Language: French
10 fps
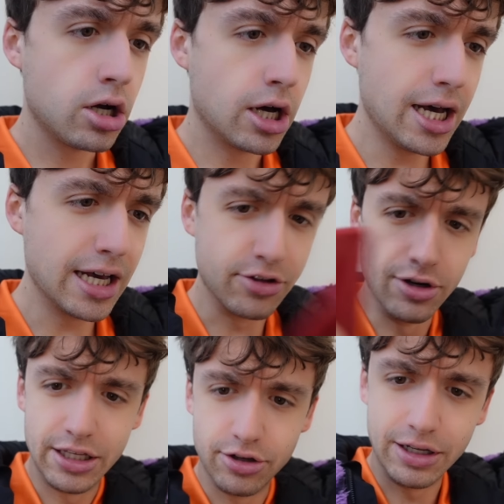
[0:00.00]
Ah,
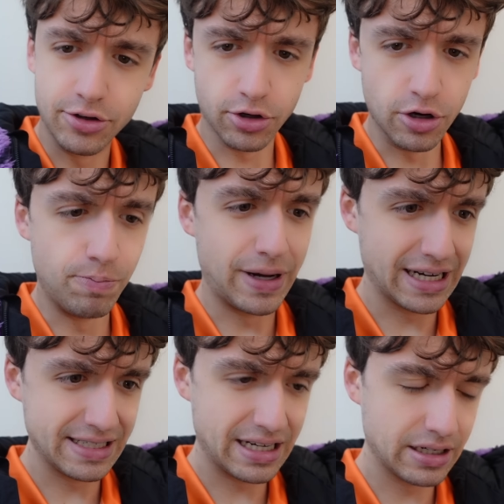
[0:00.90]
attends, attends, attends, comme par
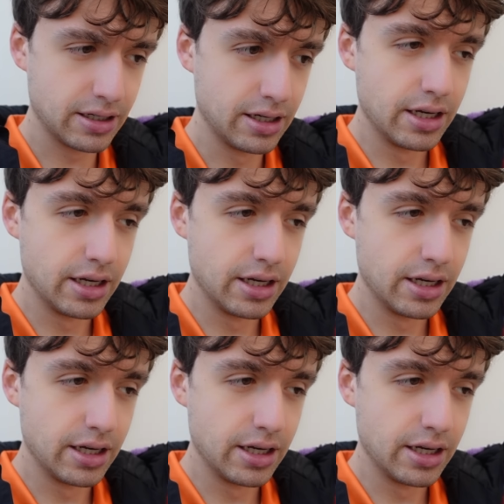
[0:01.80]
hasard.